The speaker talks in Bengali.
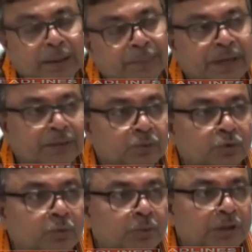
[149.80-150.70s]
আমরা
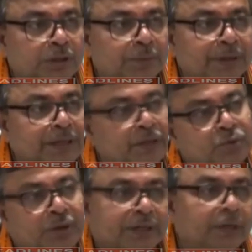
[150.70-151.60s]
এতটুকু বলতে পারি
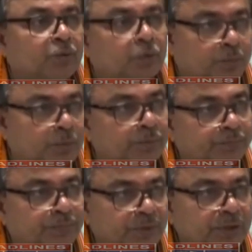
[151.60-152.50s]
কিছু একটা করব।
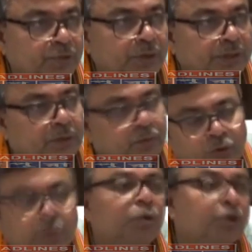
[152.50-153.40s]
কিছু একটা
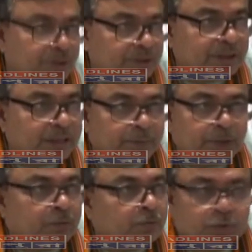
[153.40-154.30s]
করবই এর
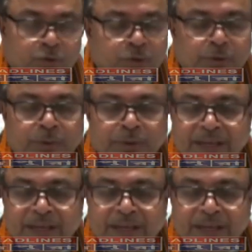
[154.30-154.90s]
মধ্যে কোনো সন্দেহ